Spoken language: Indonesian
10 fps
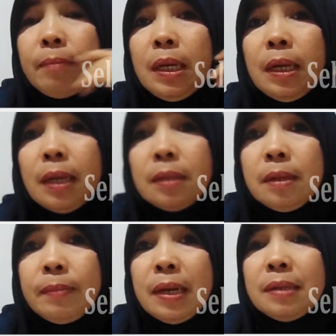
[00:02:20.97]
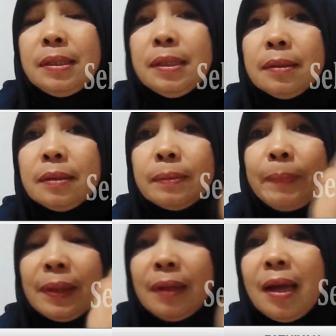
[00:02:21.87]
meningkatnya malah di
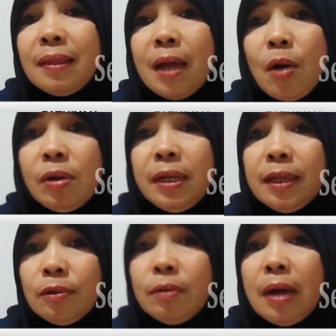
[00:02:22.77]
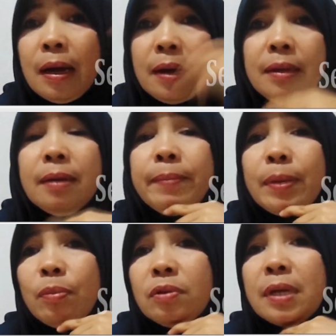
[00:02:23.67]
pertengahan tahun itu angkanya
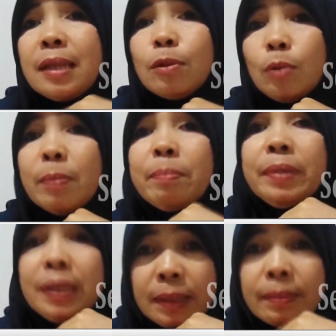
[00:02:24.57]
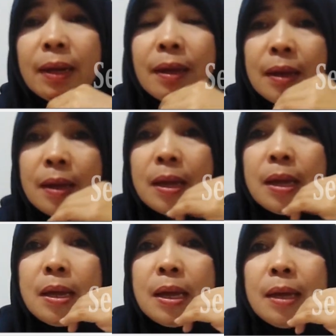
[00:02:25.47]
41 lebih malah
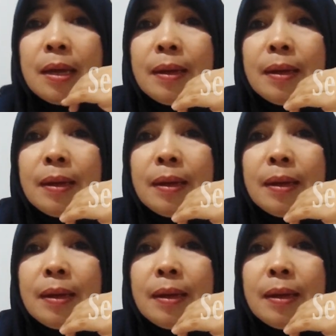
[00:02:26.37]
hmm.